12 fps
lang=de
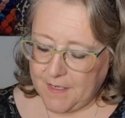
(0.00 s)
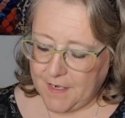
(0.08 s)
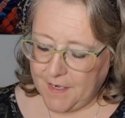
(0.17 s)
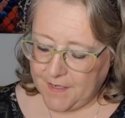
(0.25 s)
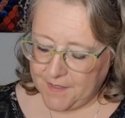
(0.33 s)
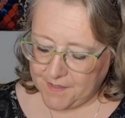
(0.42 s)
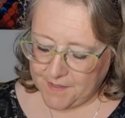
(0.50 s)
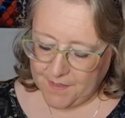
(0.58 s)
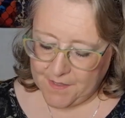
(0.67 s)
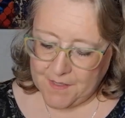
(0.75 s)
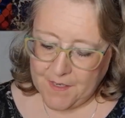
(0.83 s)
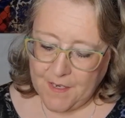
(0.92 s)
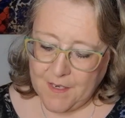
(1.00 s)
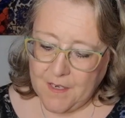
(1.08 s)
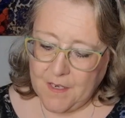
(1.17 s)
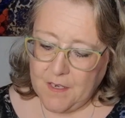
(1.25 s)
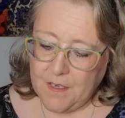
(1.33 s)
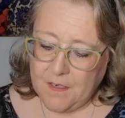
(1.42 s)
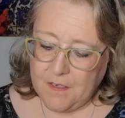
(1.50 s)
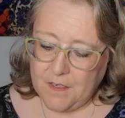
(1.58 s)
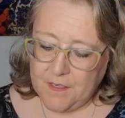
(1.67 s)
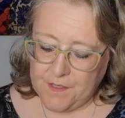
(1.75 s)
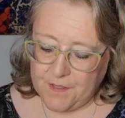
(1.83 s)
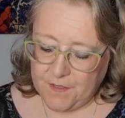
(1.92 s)
Da ist es.
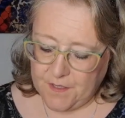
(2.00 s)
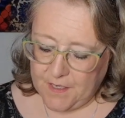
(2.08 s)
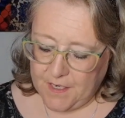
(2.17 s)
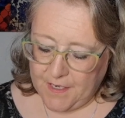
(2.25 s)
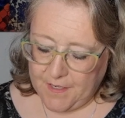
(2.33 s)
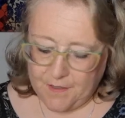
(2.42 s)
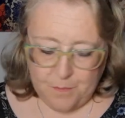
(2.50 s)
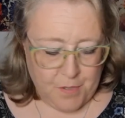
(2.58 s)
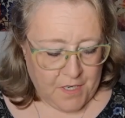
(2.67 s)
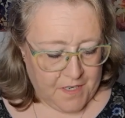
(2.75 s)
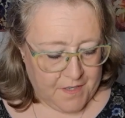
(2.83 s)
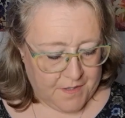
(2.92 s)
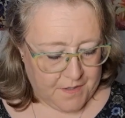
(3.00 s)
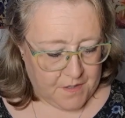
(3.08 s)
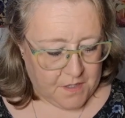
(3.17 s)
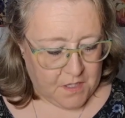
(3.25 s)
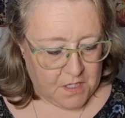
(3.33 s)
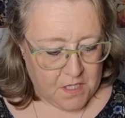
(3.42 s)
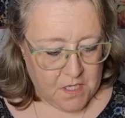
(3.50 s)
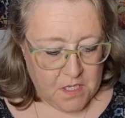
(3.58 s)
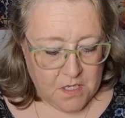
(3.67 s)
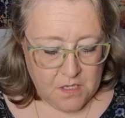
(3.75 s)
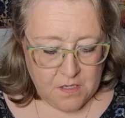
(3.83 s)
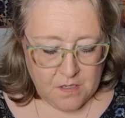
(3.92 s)
Hier sind keine Preise drin.
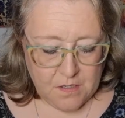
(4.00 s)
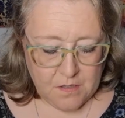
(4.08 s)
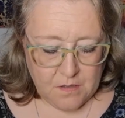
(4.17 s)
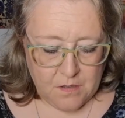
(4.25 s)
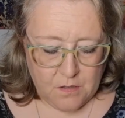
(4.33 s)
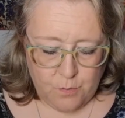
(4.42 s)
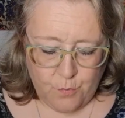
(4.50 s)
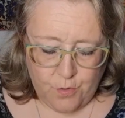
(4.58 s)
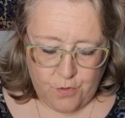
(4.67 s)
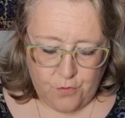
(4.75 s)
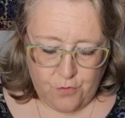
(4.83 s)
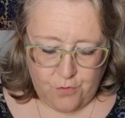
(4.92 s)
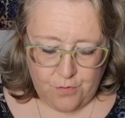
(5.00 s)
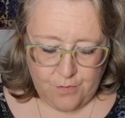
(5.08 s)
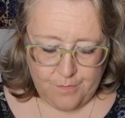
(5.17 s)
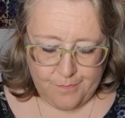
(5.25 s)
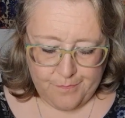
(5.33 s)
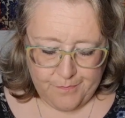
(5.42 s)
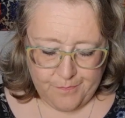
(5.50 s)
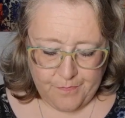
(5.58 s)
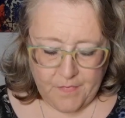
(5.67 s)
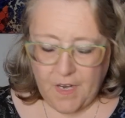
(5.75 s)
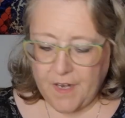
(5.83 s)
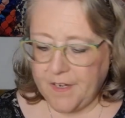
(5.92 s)
Ach Mensch.
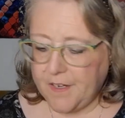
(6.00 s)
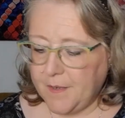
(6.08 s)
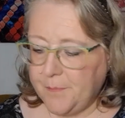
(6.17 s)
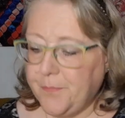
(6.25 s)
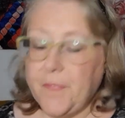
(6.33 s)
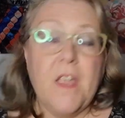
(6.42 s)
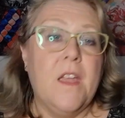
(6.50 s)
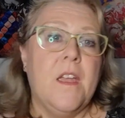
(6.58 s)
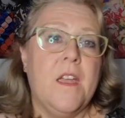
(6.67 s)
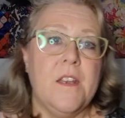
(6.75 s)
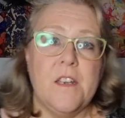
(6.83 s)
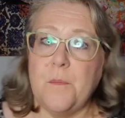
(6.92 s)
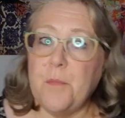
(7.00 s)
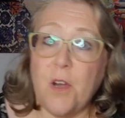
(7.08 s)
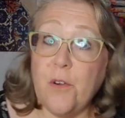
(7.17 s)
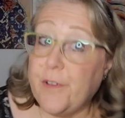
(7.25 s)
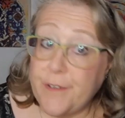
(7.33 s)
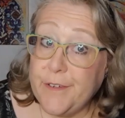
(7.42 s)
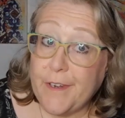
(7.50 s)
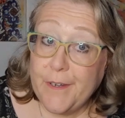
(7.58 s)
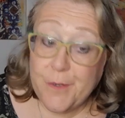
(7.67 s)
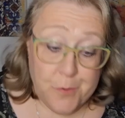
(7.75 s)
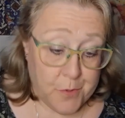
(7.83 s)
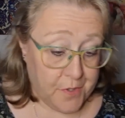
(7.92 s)
Naja, dann brauche ich euch
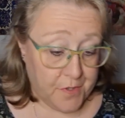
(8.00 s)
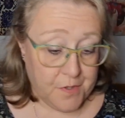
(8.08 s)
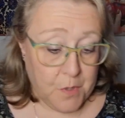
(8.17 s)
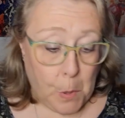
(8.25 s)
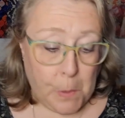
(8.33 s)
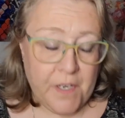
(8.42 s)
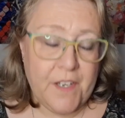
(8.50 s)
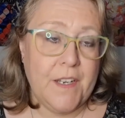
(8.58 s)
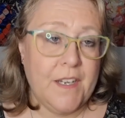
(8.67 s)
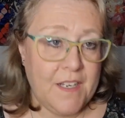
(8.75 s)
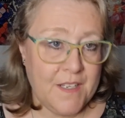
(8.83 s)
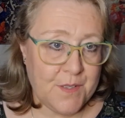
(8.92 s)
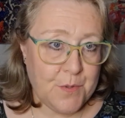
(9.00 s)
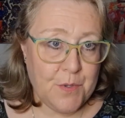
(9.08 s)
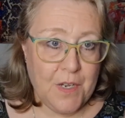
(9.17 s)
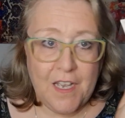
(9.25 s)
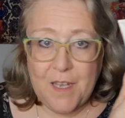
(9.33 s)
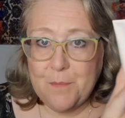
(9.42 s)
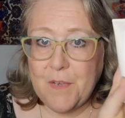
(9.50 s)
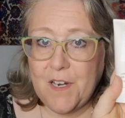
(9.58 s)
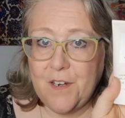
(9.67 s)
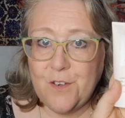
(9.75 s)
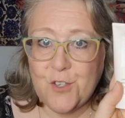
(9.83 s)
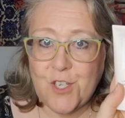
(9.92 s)
reingucken. Okay, also
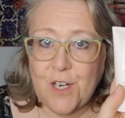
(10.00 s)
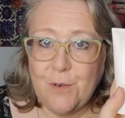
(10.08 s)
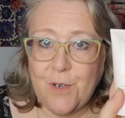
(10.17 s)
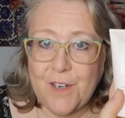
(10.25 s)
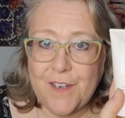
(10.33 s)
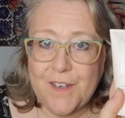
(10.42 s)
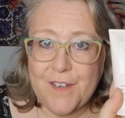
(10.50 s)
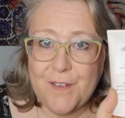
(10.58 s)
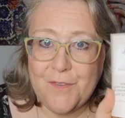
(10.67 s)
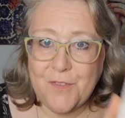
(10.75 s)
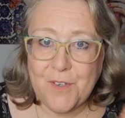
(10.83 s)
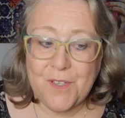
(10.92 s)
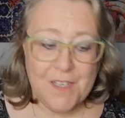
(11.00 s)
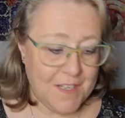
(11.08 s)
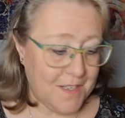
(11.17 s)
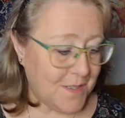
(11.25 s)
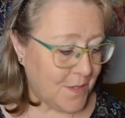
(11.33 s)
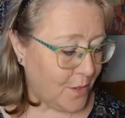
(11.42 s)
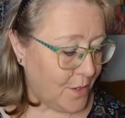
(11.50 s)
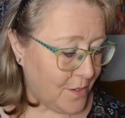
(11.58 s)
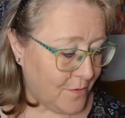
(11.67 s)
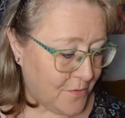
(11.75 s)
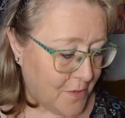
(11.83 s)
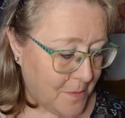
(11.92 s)
einmal Schauergel von S.
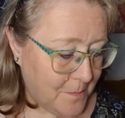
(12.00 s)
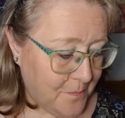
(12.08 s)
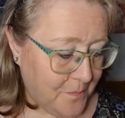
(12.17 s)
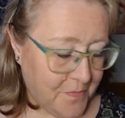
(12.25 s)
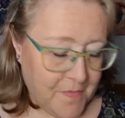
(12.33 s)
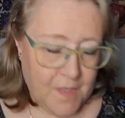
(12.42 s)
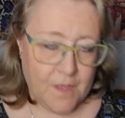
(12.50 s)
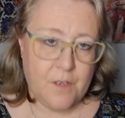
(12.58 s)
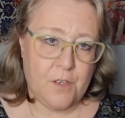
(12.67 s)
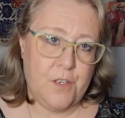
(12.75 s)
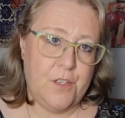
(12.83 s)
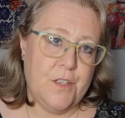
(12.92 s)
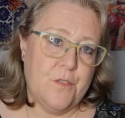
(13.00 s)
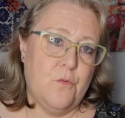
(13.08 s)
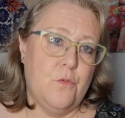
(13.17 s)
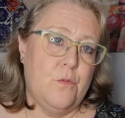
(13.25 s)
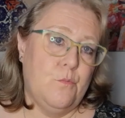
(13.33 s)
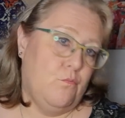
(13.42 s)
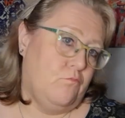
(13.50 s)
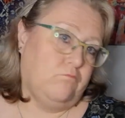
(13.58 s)
Oliver. Riecht das gut?